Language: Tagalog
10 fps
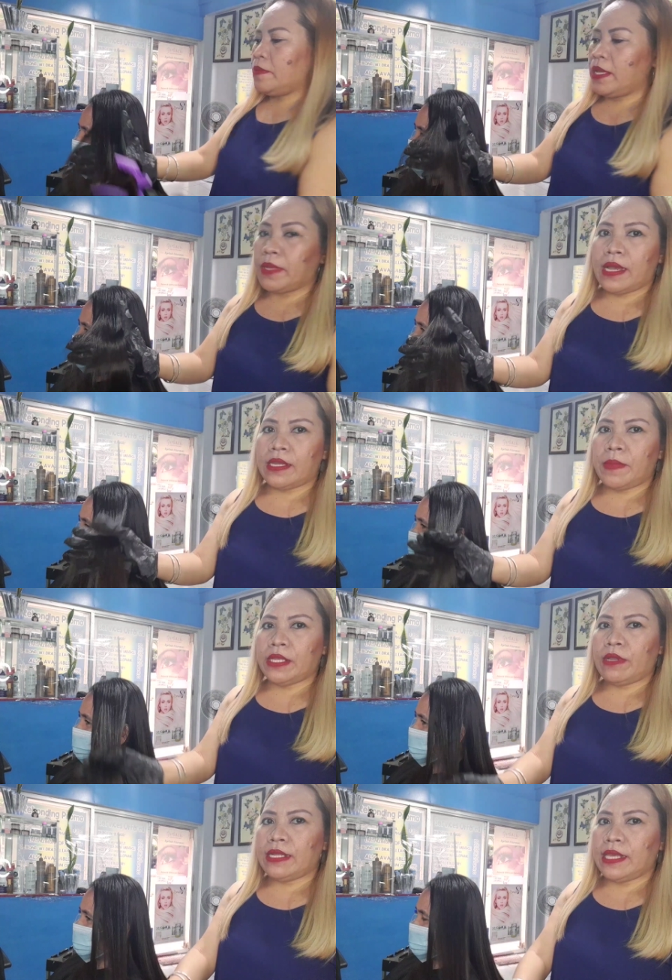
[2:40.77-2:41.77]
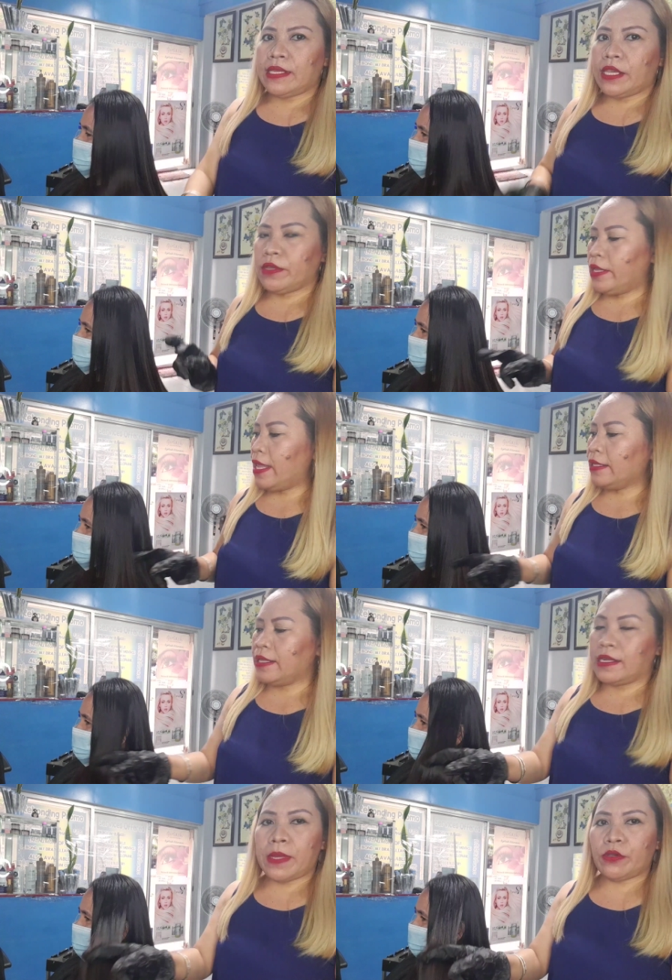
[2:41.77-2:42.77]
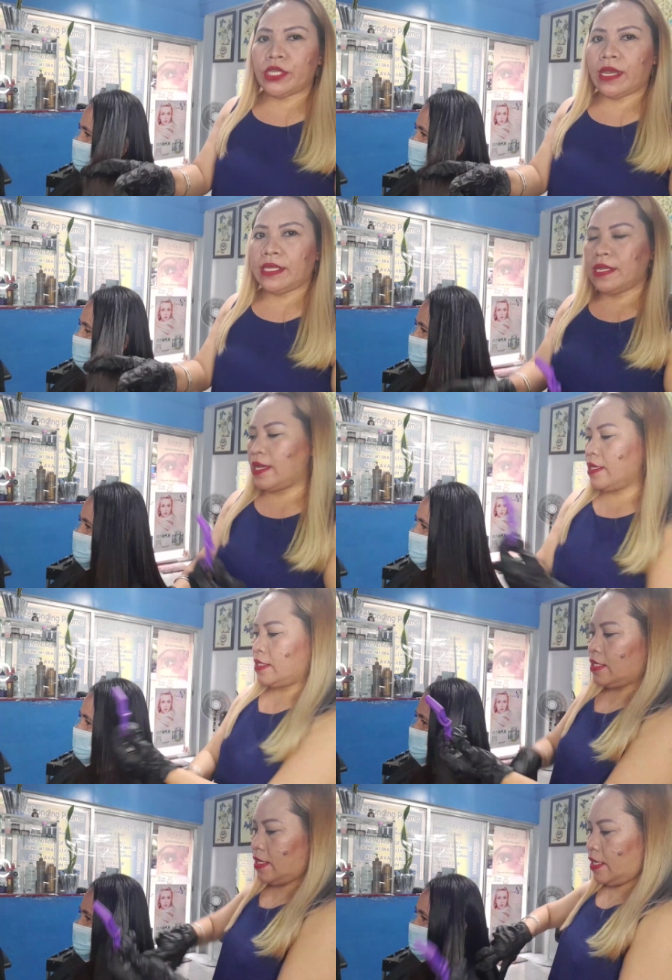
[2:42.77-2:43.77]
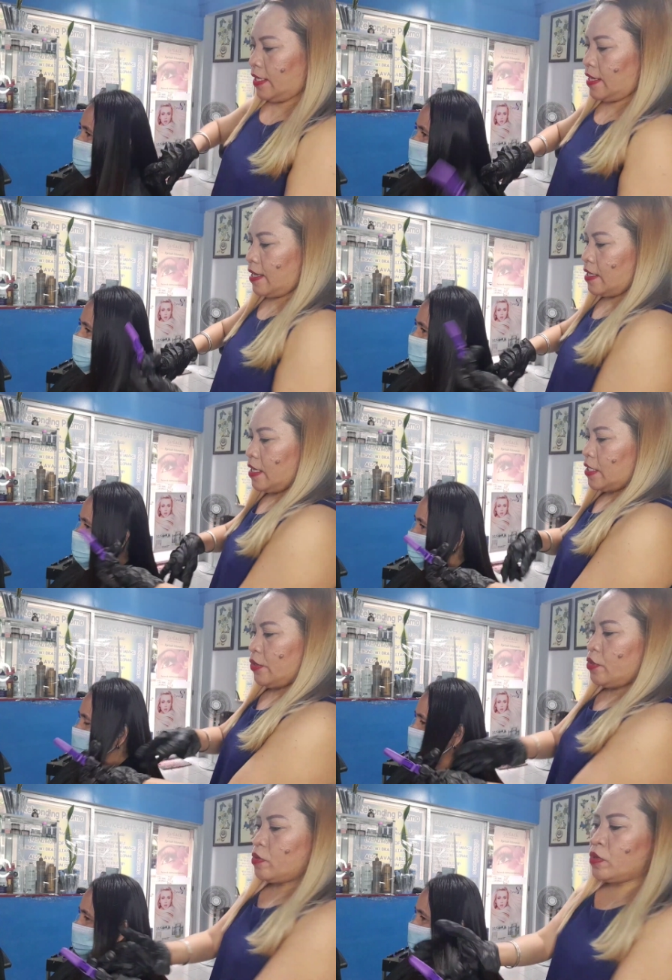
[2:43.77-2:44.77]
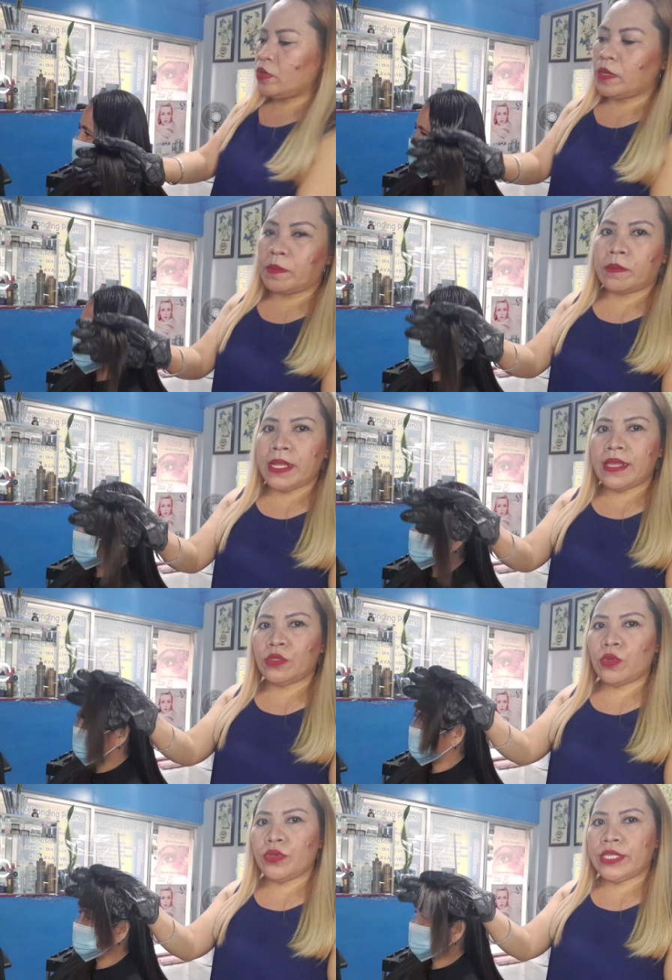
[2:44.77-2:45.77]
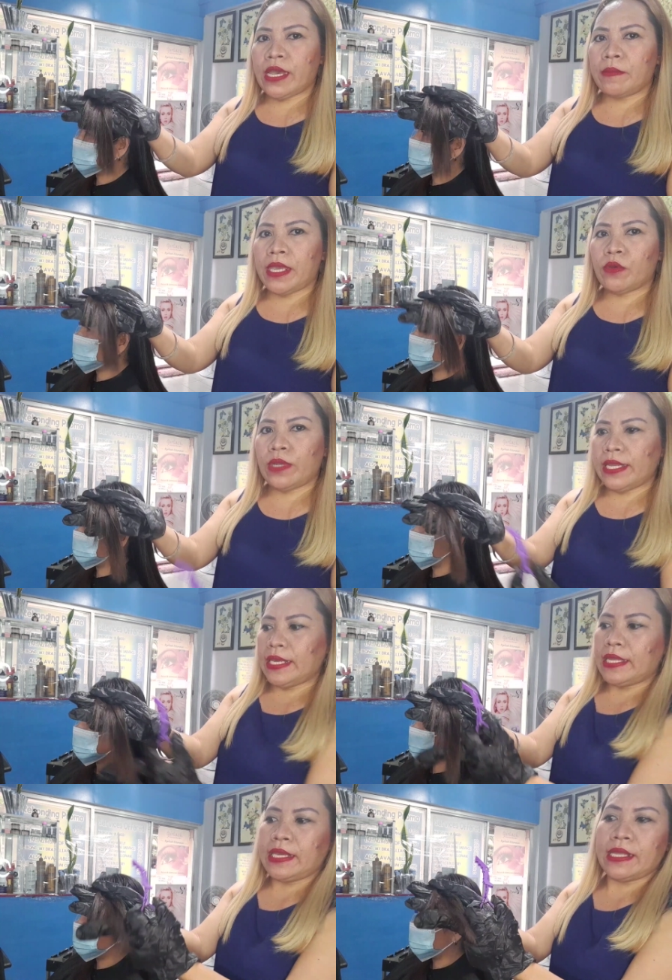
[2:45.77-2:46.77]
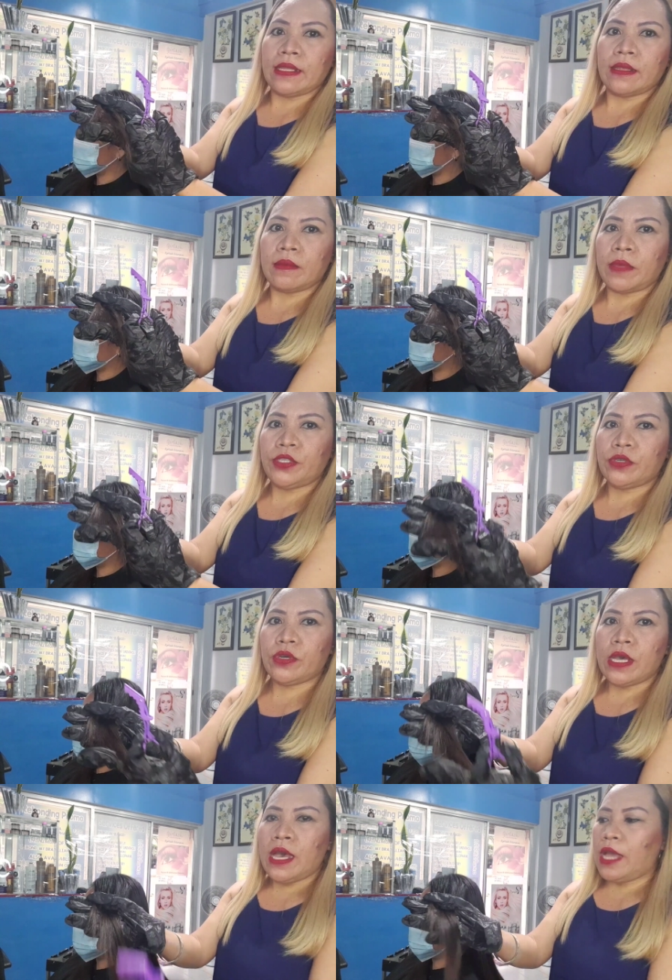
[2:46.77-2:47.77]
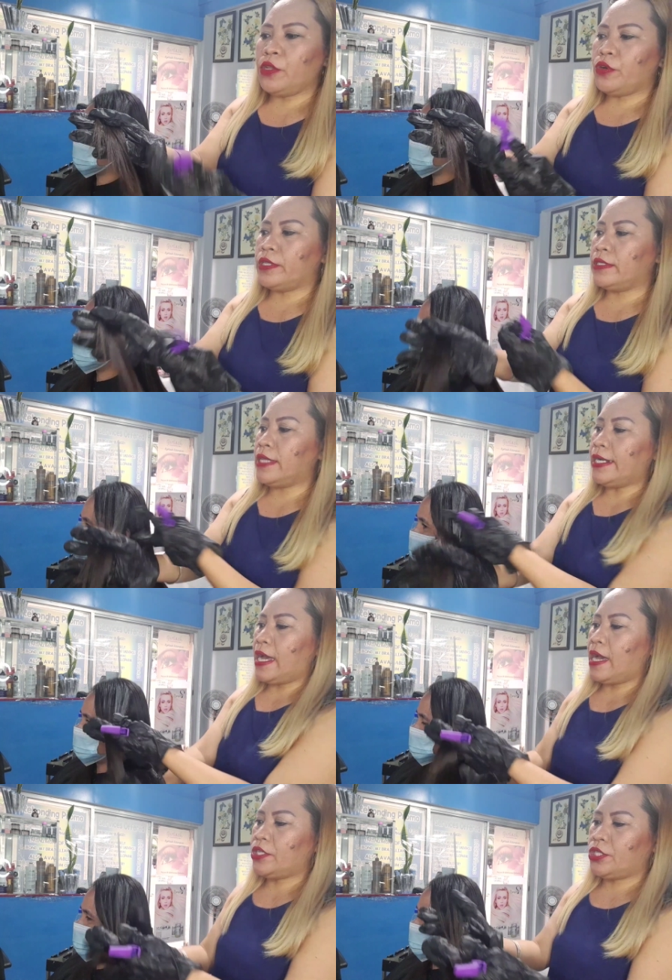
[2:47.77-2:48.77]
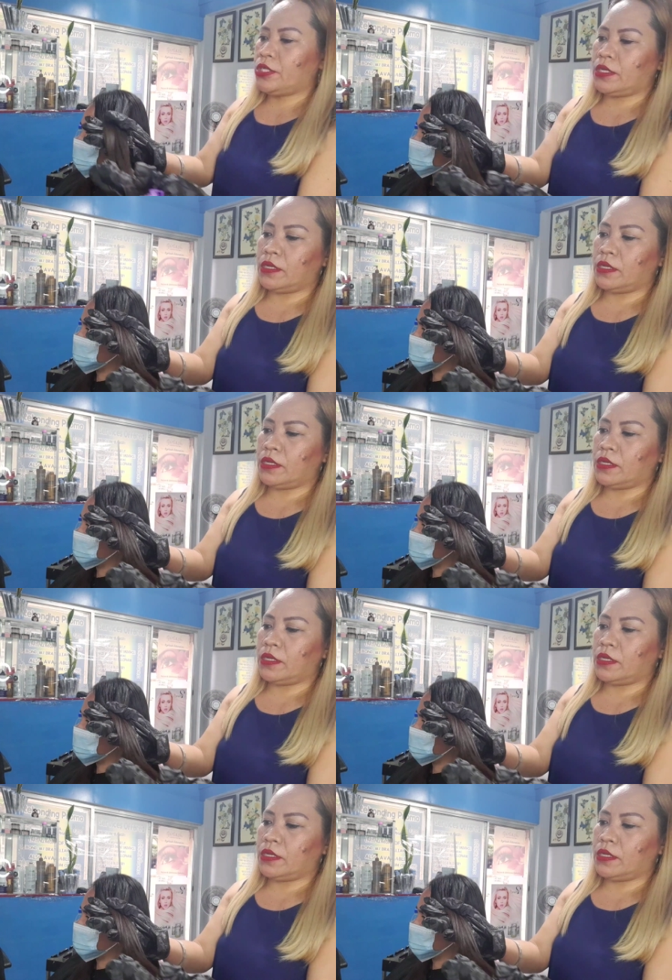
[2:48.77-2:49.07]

si ma'am, kapalibad ko lang din. Ngayon, ngayon lang din. Nalibad ko siya kanina. Yan. So, yung bandang dulo niya, may kulay na yan. Ayan. Medyo, ano to, dark ash